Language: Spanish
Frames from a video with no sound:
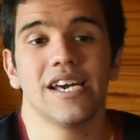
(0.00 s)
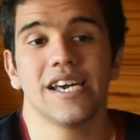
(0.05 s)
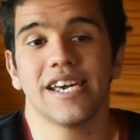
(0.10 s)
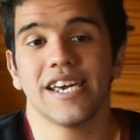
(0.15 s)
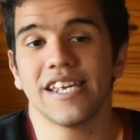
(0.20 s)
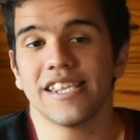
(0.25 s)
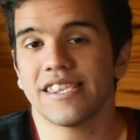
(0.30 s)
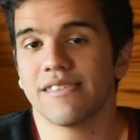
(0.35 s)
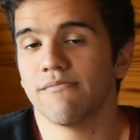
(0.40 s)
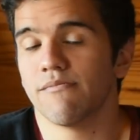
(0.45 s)

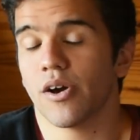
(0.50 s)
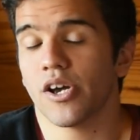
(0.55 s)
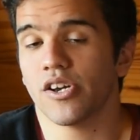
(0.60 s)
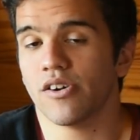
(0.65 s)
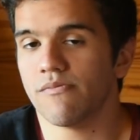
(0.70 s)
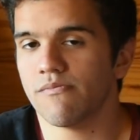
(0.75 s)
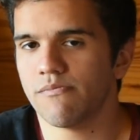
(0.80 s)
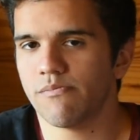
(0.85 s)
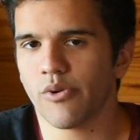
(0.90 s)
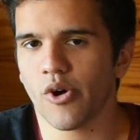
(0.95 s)
Y
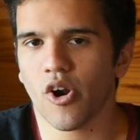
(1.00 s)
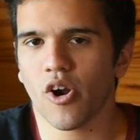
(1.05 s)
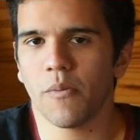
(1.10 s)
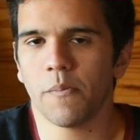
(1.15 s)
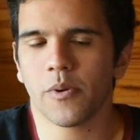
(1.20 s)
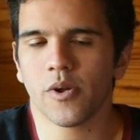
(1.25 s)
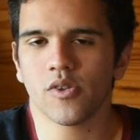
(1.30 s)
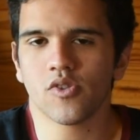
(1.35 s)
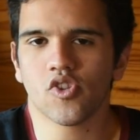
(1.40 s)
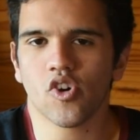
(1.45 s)
bueno, por lo
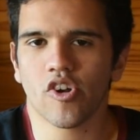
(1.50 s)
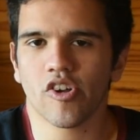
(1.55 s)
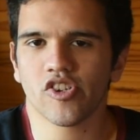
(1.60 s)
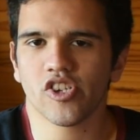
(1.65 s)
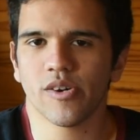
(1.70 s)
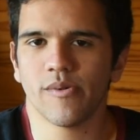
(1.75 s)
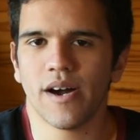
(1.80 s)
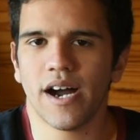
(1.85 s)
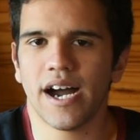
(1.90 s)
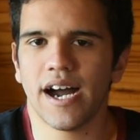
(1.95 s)
pronto no
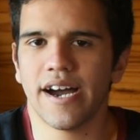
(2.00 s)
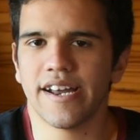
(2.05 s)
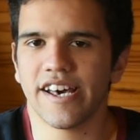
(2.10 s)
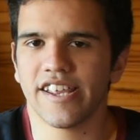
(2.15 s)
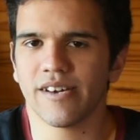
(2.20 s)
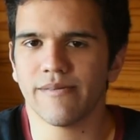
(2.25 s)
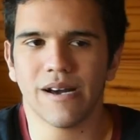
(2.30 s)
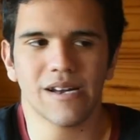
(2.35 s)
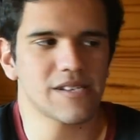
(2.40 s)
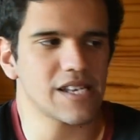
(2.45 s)
se va a
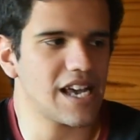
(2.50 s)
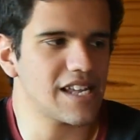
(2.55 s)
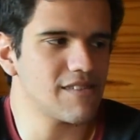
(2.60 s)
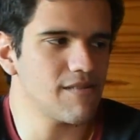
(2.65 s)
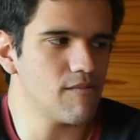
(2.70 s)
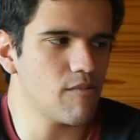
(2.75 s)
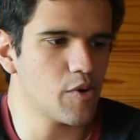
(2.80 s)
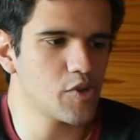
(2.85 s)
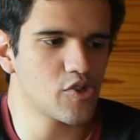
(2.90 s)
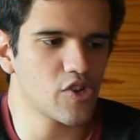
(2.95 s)
nadie más. Hasta
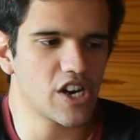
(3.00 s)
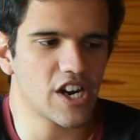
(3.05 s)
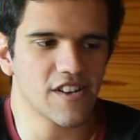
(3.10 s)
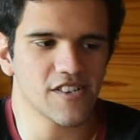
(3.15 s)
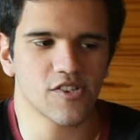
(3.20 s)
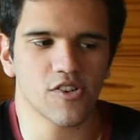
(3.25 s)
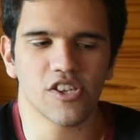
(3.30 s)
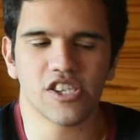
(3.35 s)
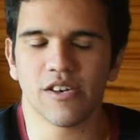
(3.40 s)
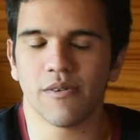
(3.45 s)
el momento de la
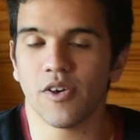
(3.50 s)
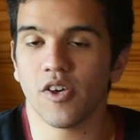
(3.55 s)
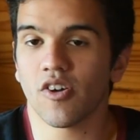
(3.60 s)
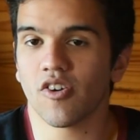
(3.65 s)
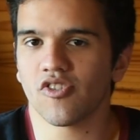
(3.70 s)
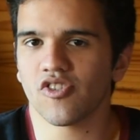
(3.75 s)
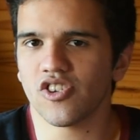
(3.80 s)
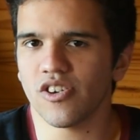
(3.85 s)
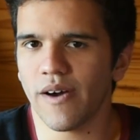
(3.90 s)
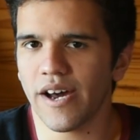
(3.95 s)
grabación de este video
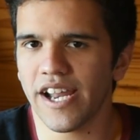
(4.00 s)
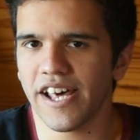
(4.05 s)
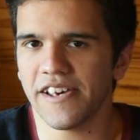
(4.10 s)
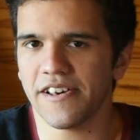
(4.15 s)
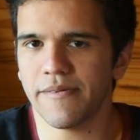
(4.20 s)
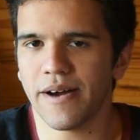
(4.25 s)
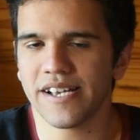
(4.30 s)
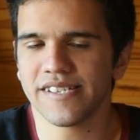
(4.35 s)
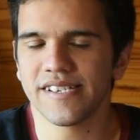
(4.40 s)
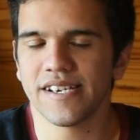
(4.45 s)
no se va a
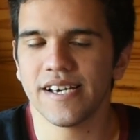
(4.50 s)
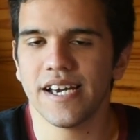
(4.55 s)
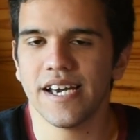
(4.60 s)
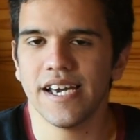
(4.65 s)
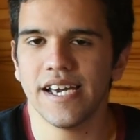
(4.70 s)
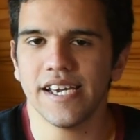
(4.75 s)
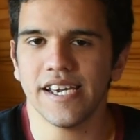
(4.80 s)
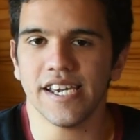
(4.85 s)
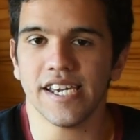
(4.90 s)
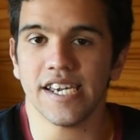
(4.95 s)
nadie más
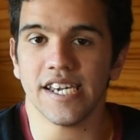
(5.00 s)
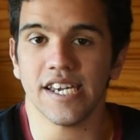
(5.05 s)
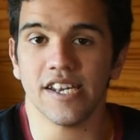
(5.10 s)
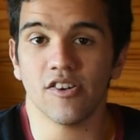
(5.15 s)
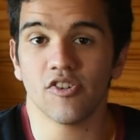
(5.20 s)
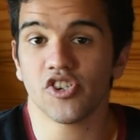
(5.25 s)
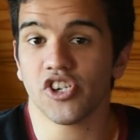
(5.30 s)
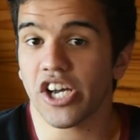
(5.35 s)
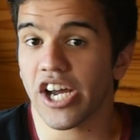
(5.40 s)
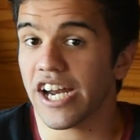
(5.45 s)
y
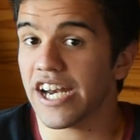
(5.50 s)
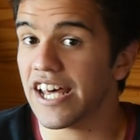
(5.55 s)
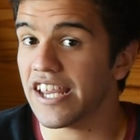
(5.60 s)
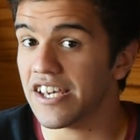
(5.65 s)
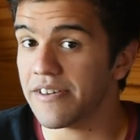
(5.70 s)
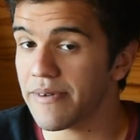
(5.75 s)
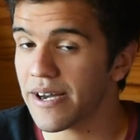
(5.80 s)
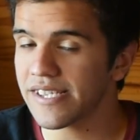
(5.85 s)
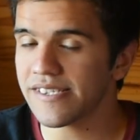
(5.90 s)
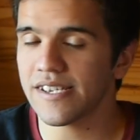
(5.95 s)
no llega
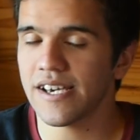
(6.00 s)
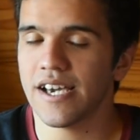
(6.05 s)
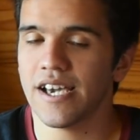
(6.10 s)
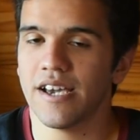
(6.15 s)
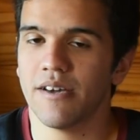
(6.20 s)
nadie más.